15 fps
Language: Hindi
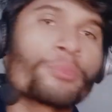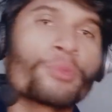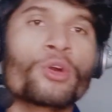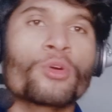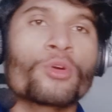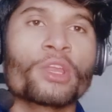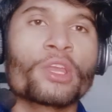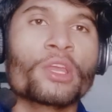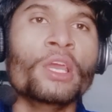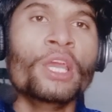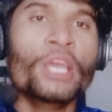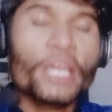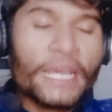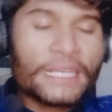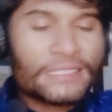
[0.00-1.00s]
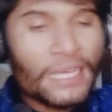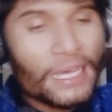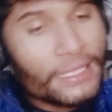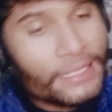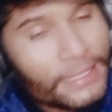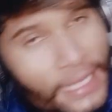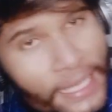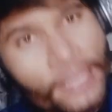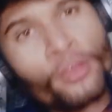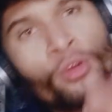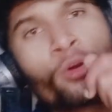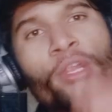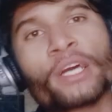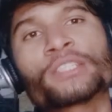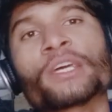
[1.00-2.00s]
में हो रही ऐसा नहीं
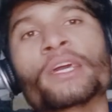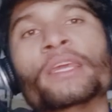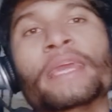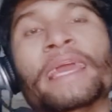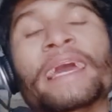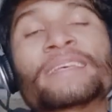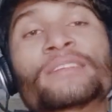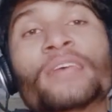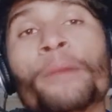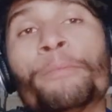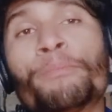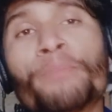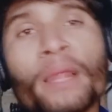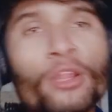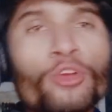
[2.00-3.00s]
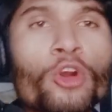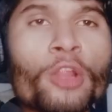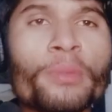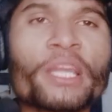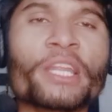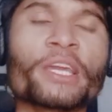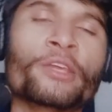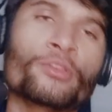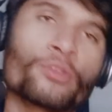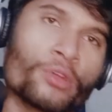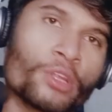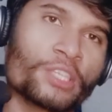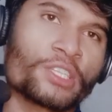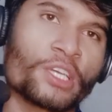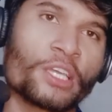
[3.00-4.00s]
होना चाहिए ऐसा बिल्कुल भी नहीं
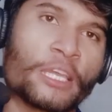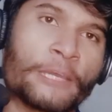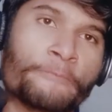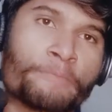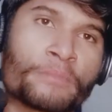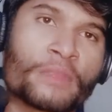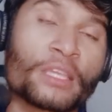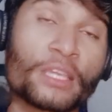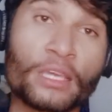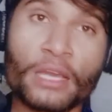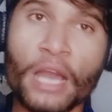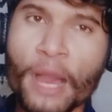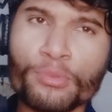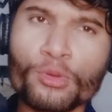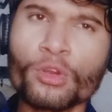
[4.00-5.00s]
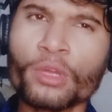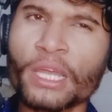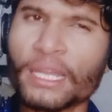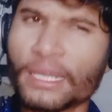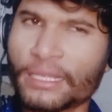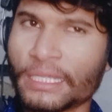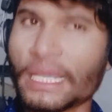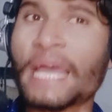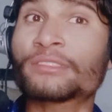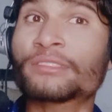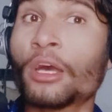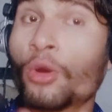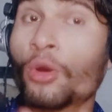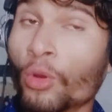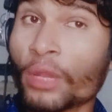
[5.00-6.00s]
होना चाहिए आपको क्या लगता है
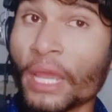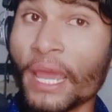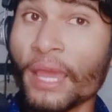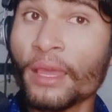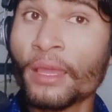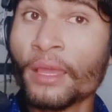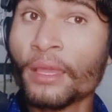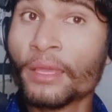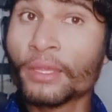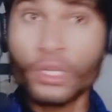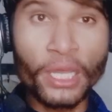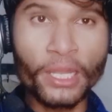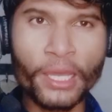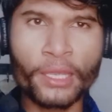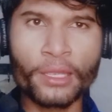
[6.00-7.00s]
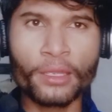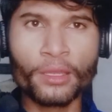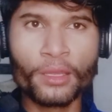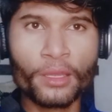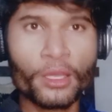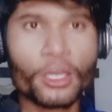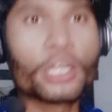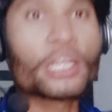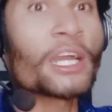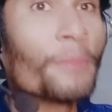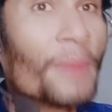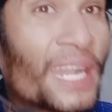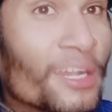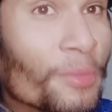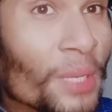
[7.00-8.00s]
ऐसा हो रहा है या नहीं
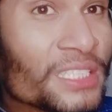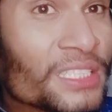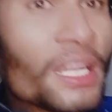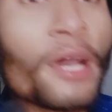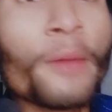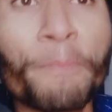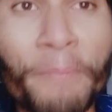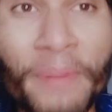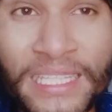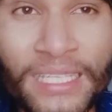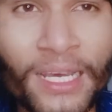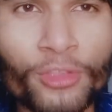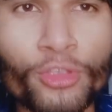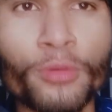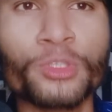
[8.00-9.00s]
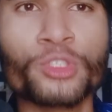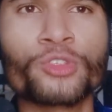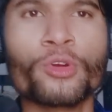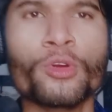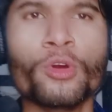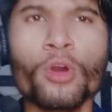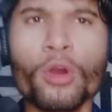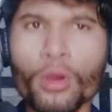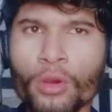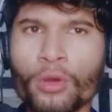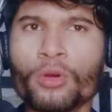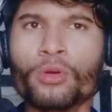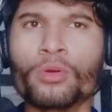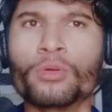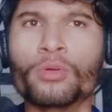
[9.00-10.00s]
कमेंट में ज़रा बता दो मुझको
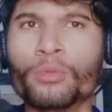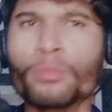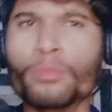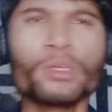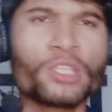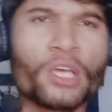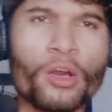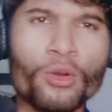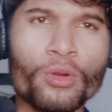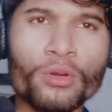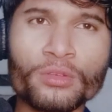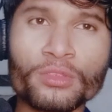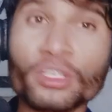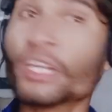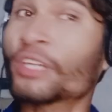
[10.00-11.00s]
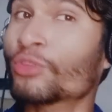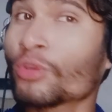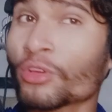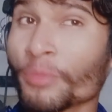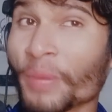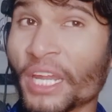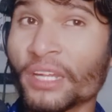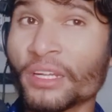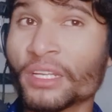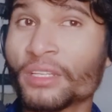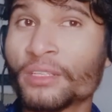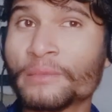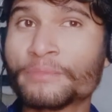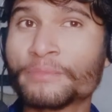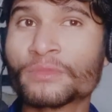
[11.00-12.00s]
बताओ कर दो कमेंट
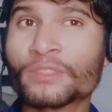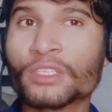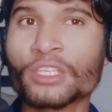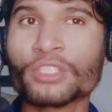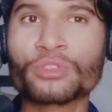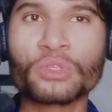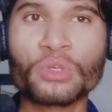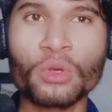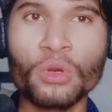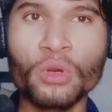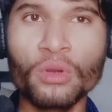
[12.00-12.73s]
किसको